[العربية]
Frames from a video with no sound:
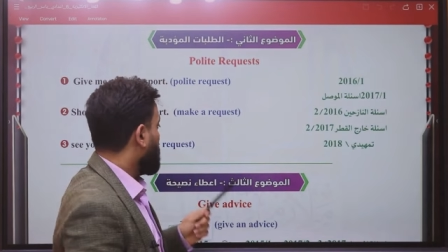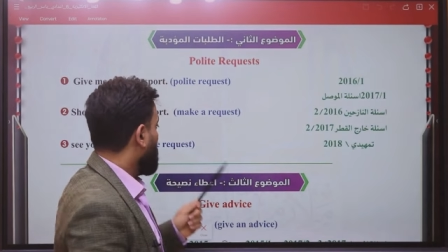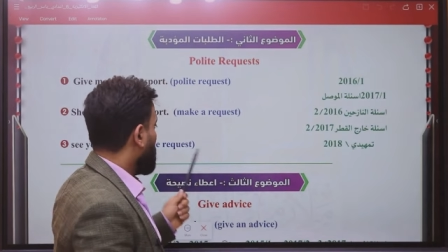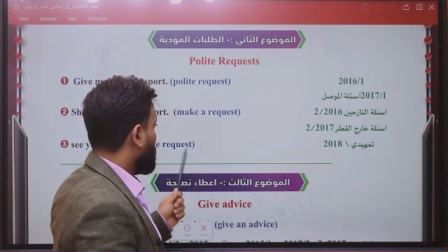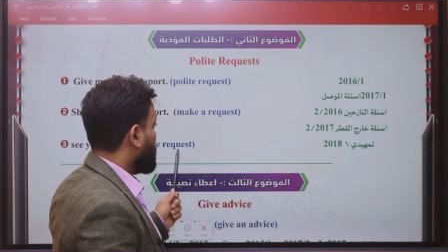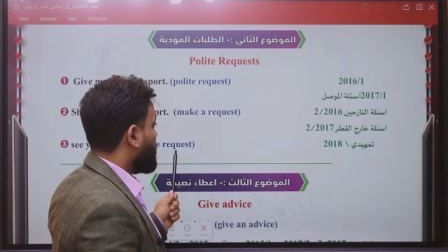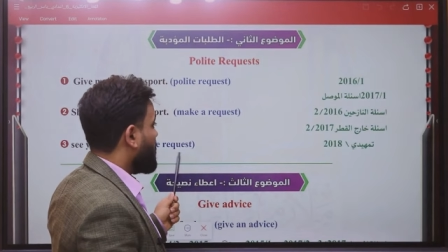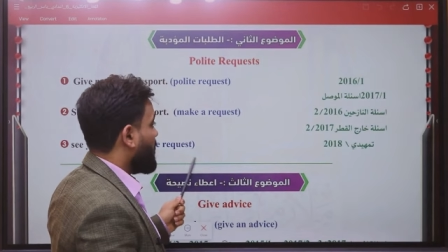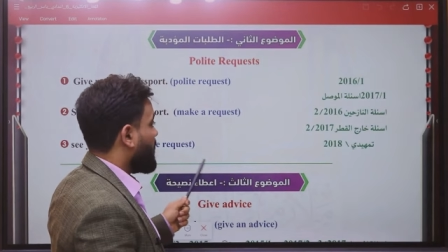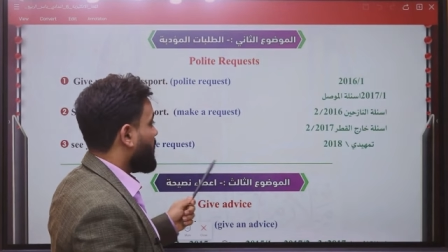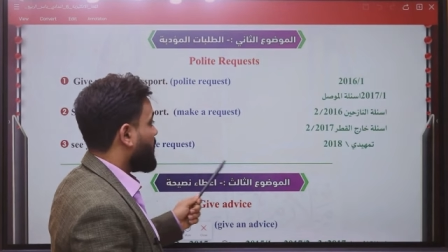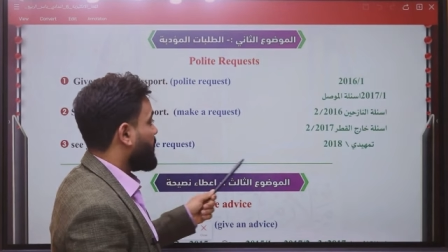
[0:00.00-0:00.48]

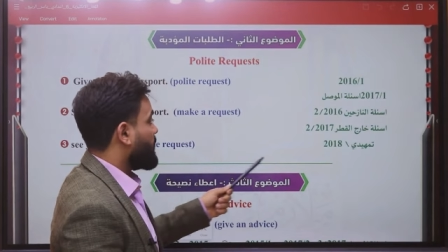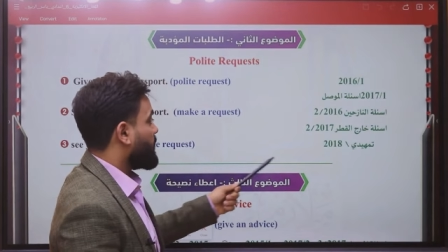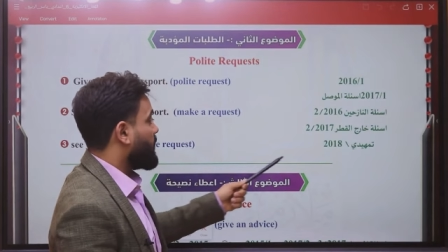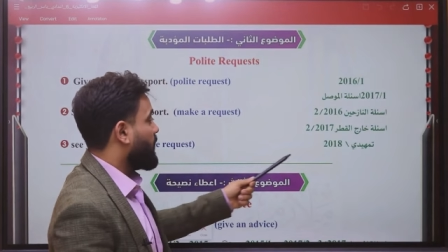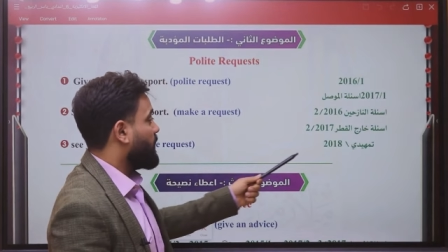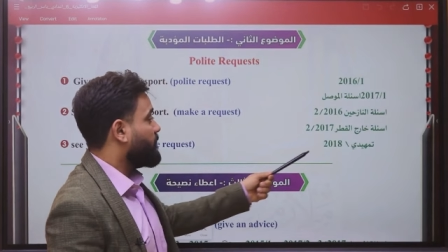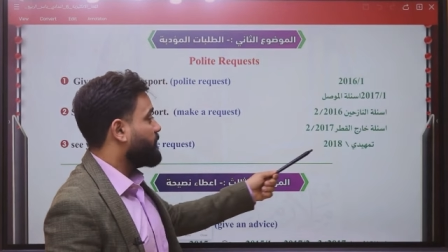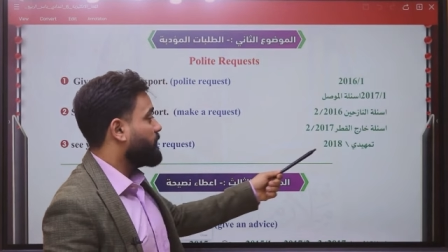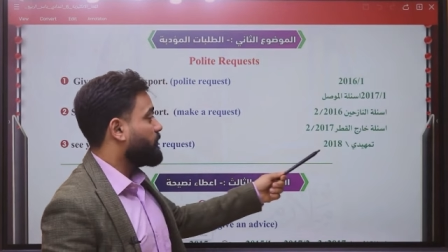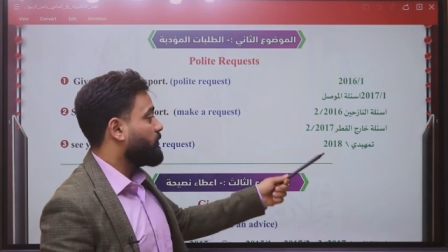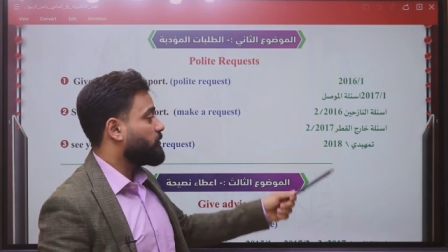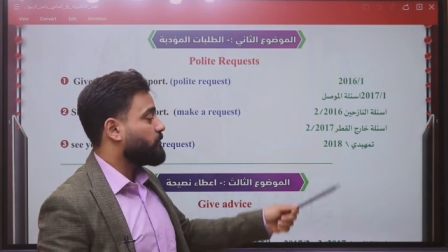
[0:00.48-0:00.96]
والاخير
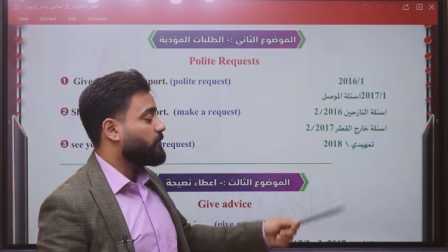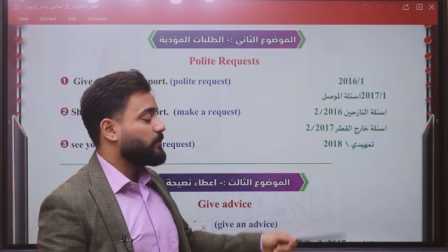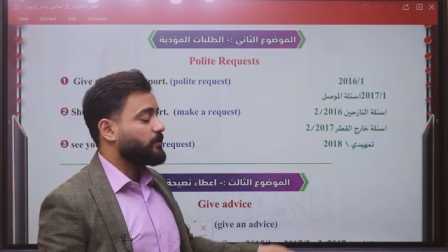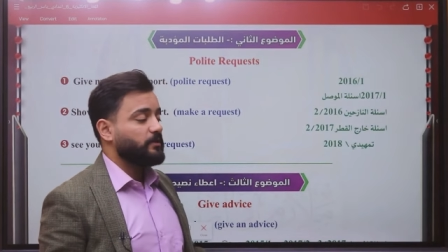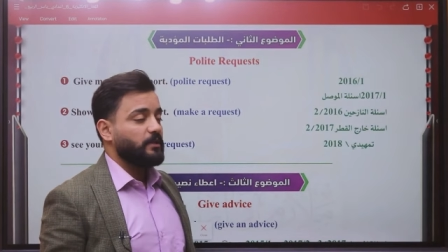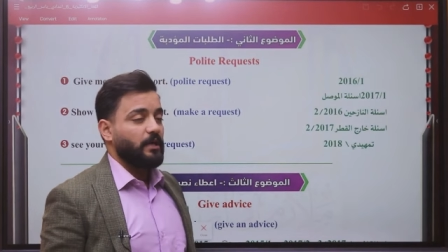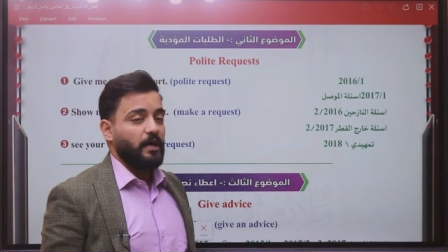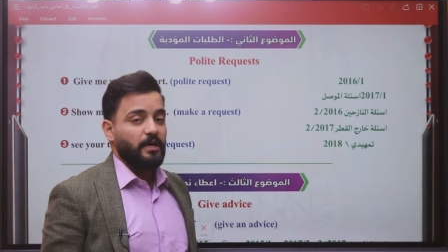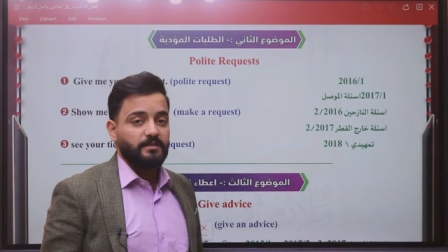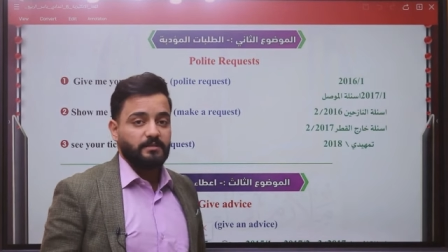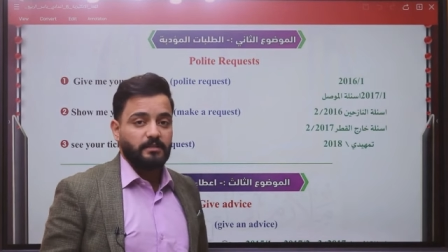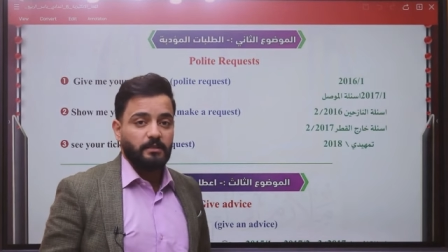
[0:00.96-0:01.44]

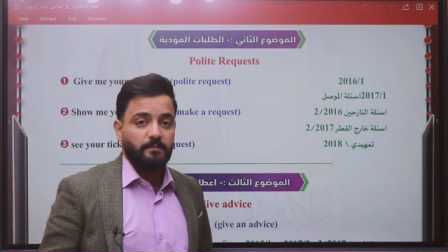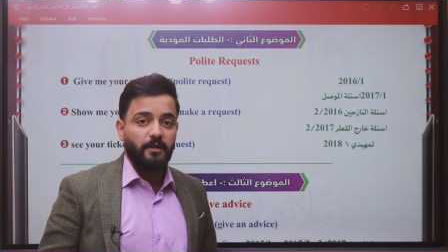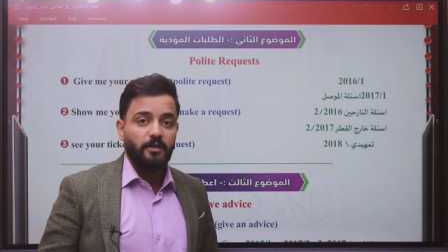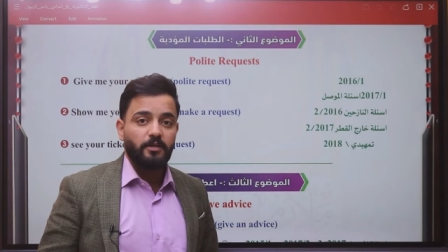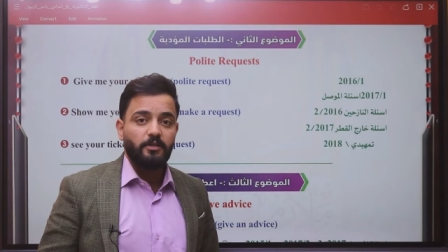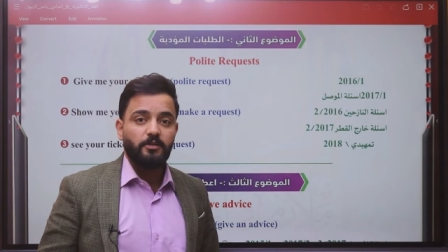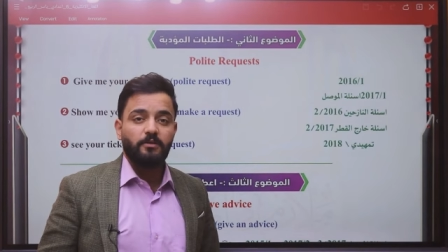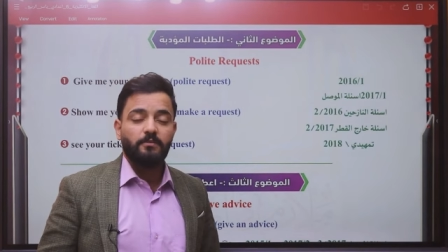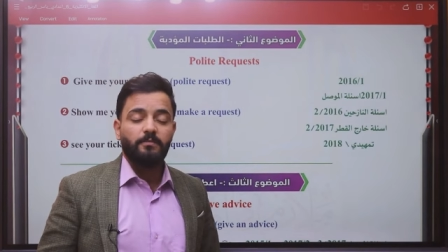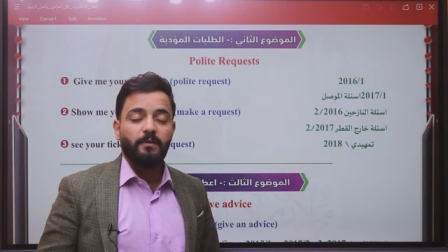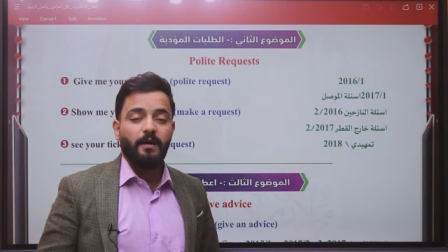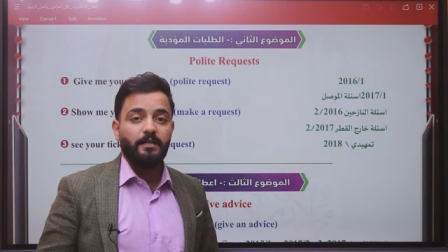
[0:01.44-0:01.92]
2018
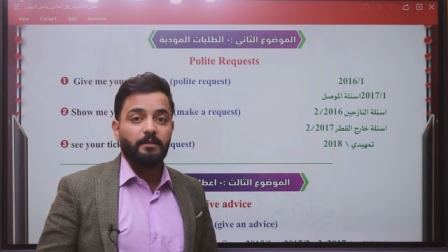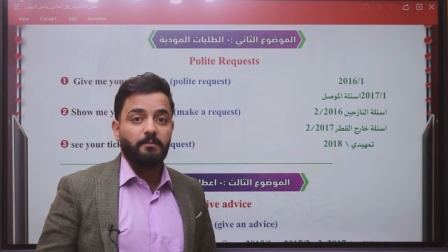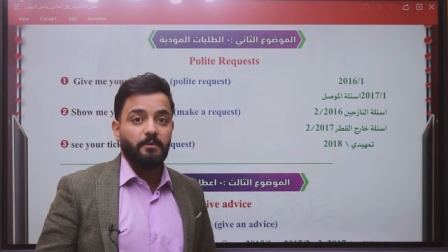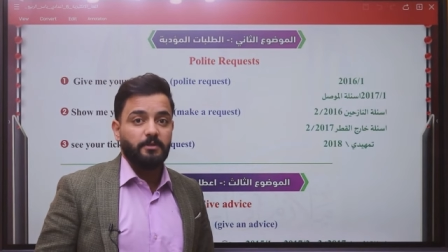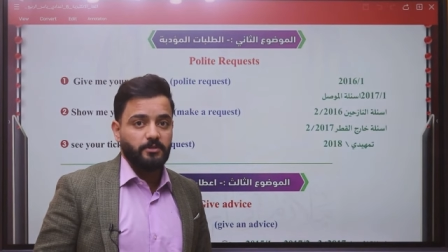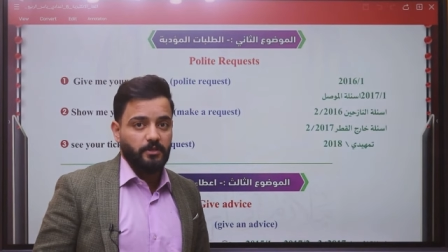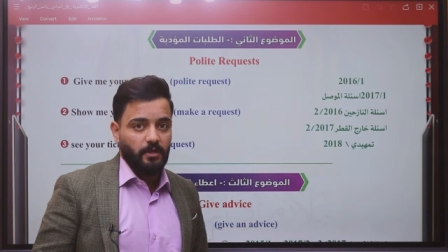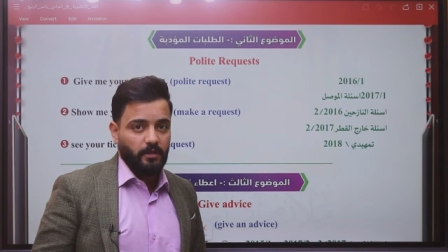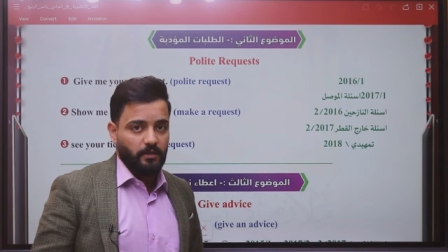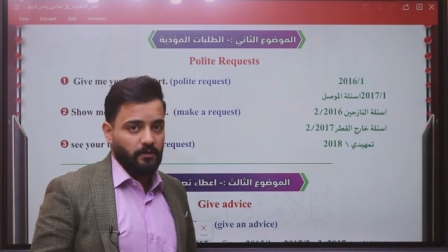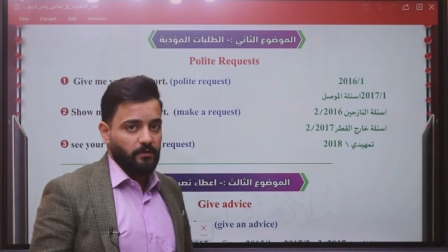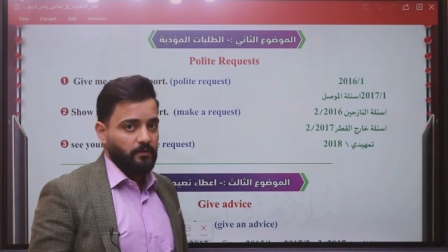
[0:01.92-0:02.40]
تمهيدي بعد ما
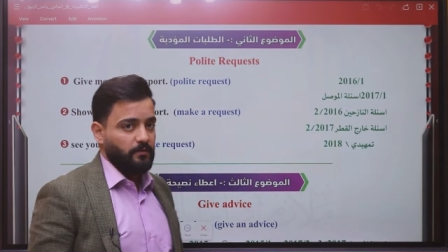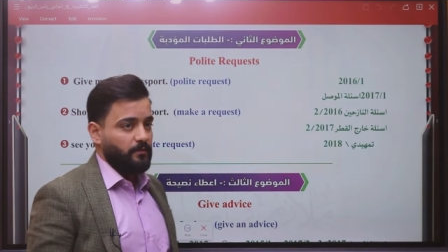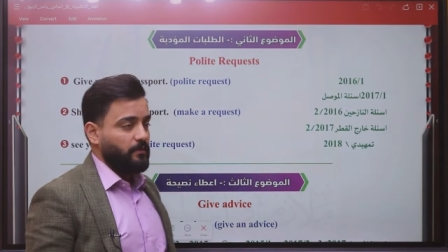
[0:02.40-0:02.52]
جاي